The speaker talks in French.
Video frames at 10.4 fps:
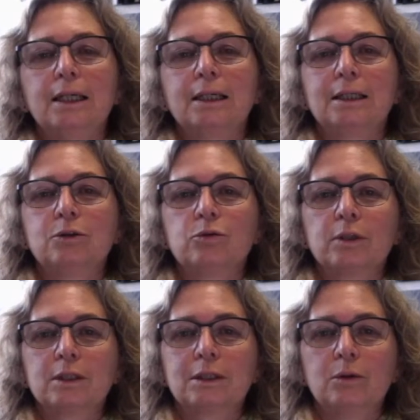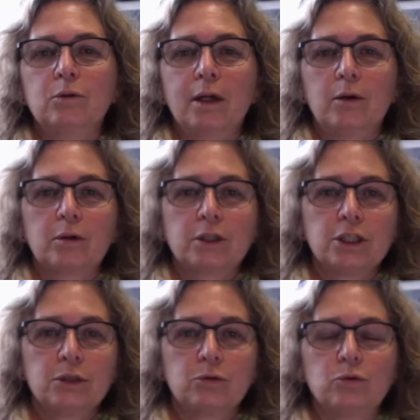qui sont des cellules à
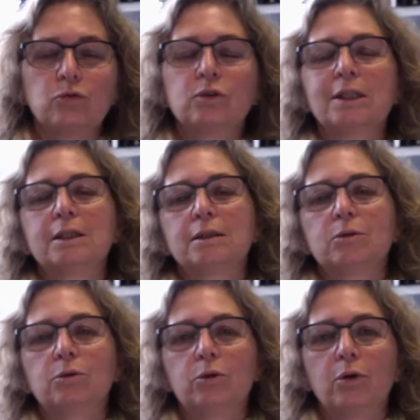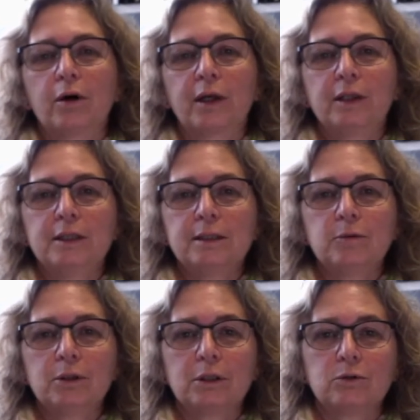l'origine de toutes les cellules de
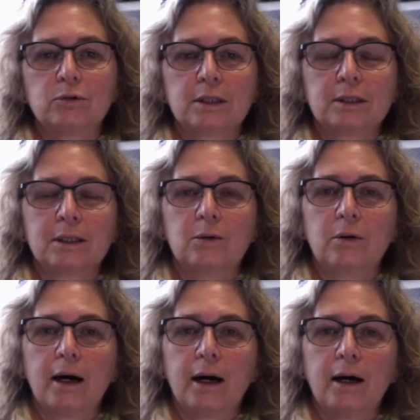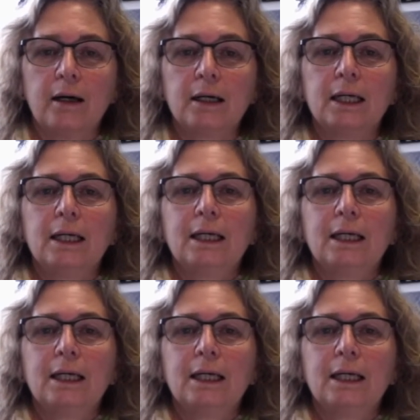l'organisme, qui sont des cellules rares